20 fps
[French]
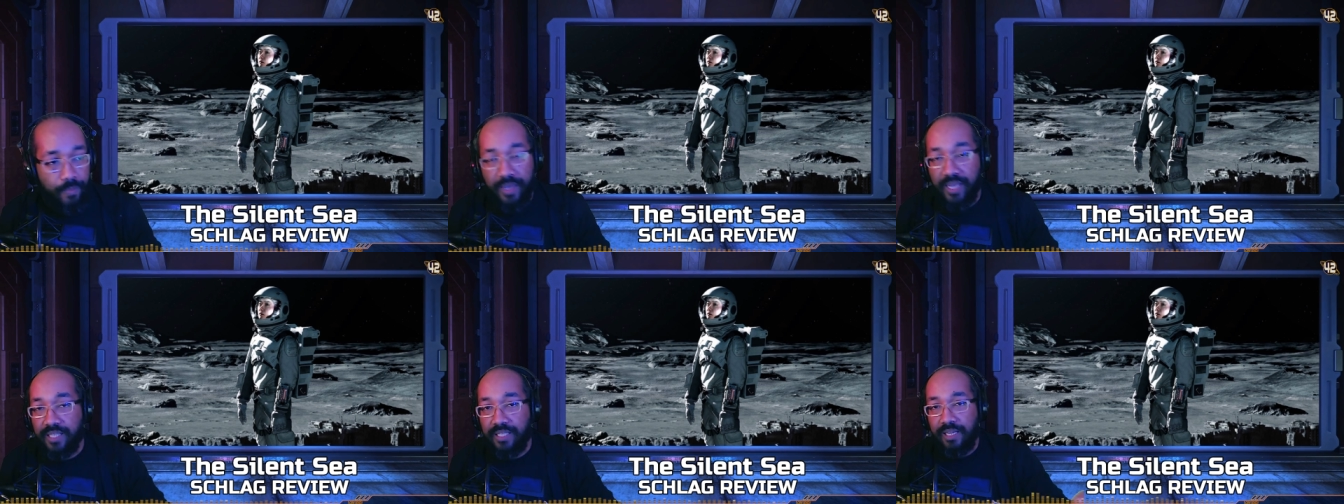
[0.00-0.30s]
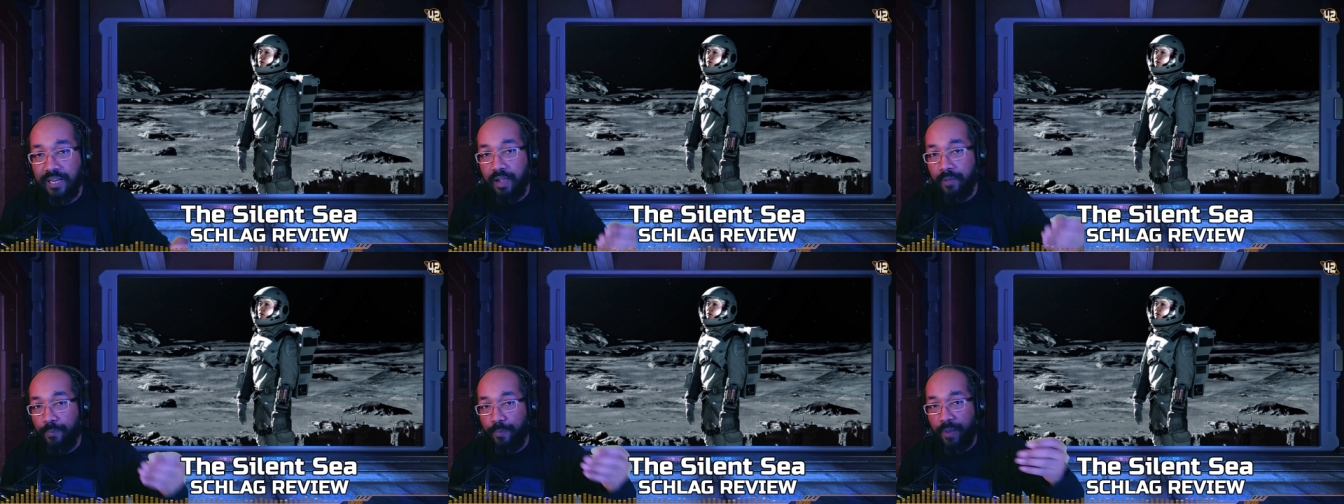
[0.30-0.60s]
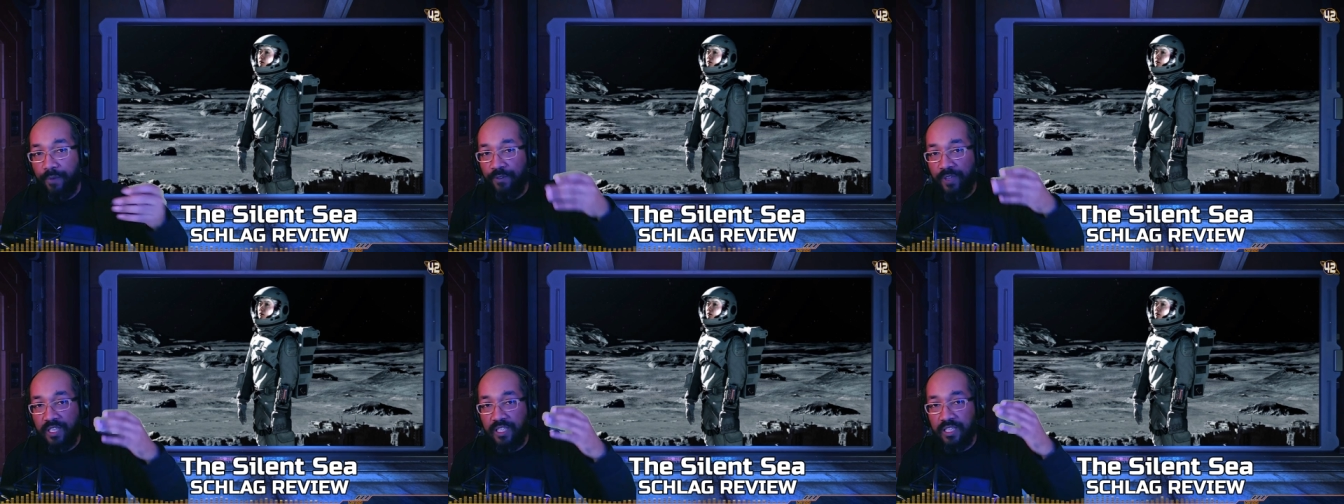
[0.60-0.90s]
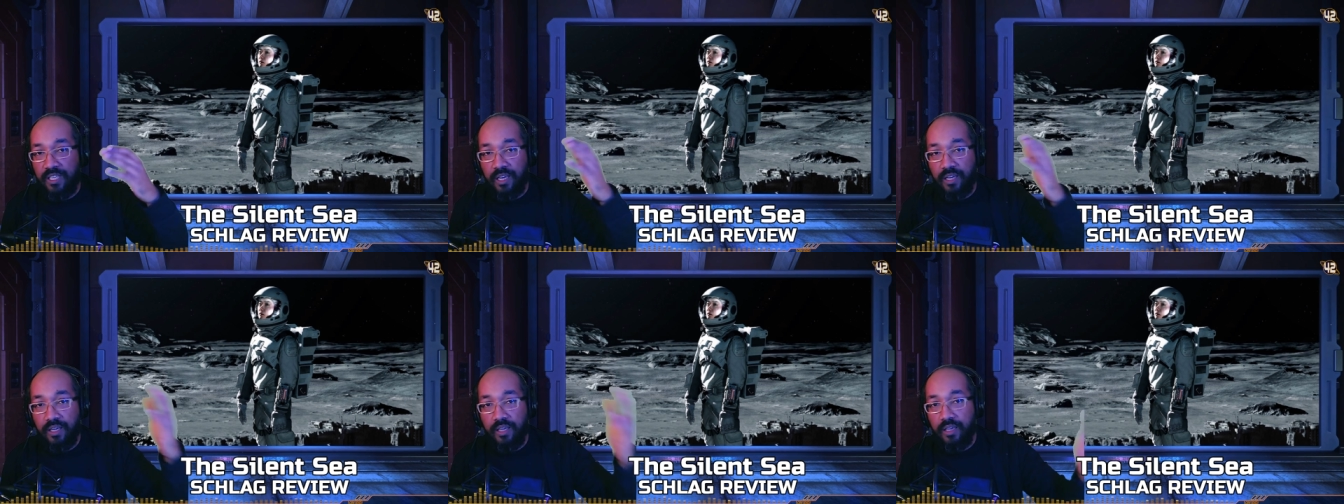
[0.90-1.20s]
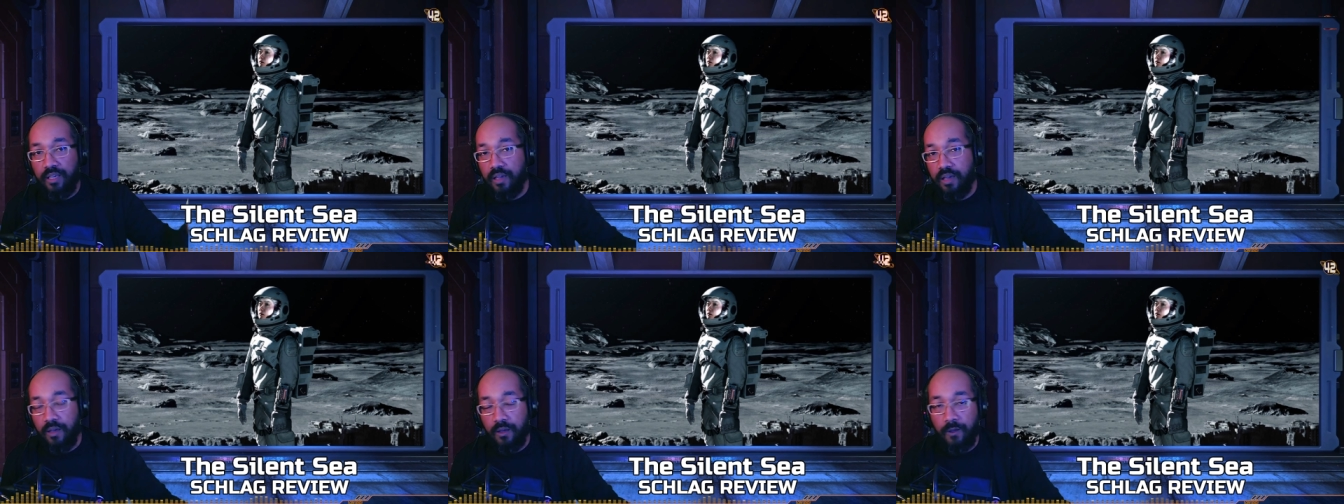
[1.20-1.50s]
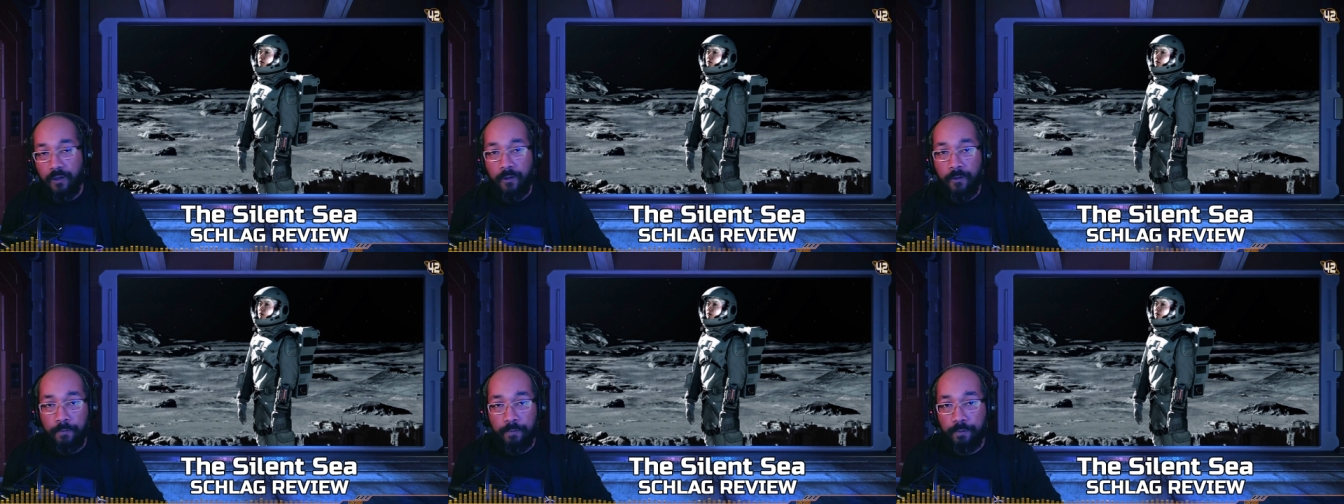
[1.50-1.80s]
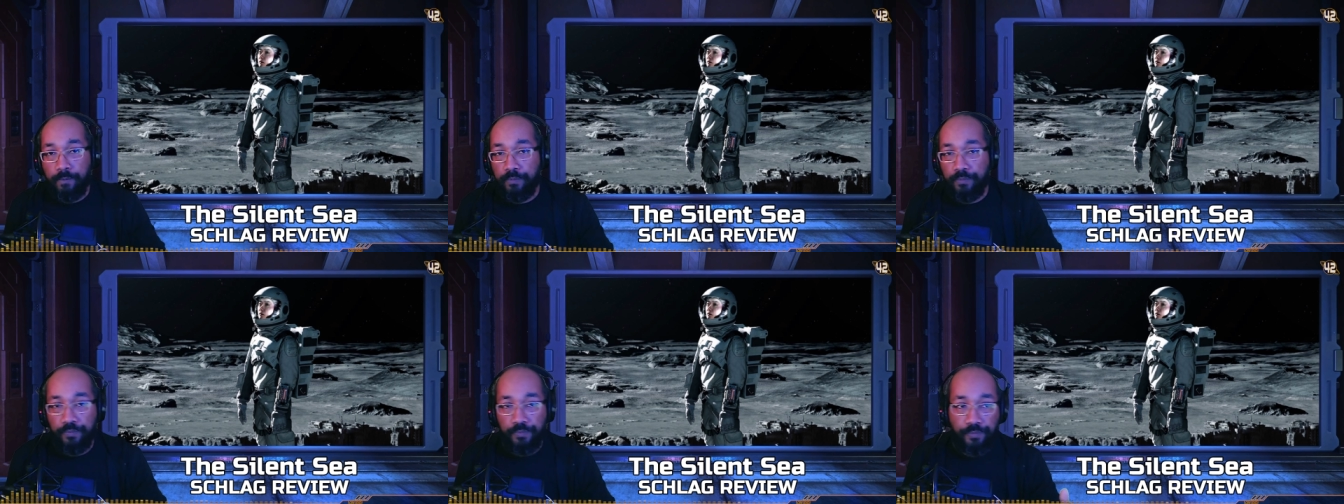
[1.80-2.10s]
ben c'est la parfaite série
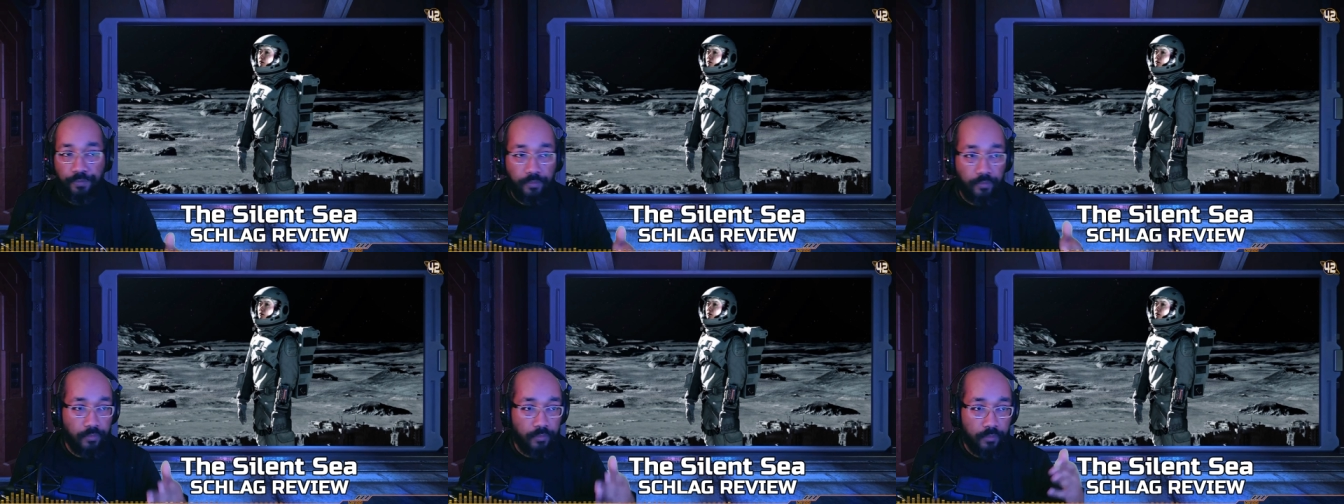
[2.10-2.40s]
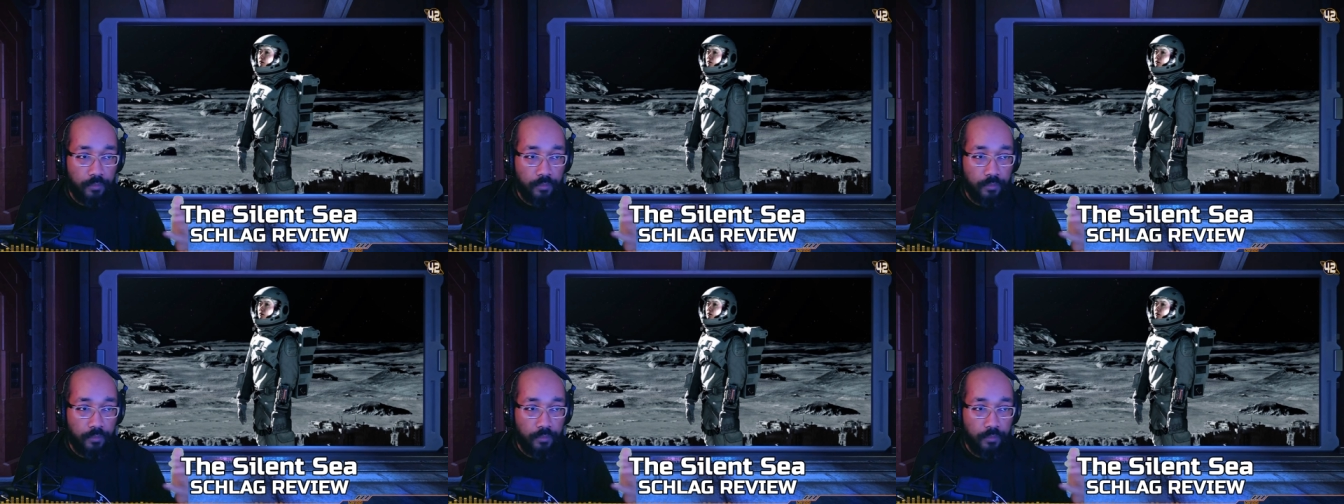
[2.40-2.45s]
euh,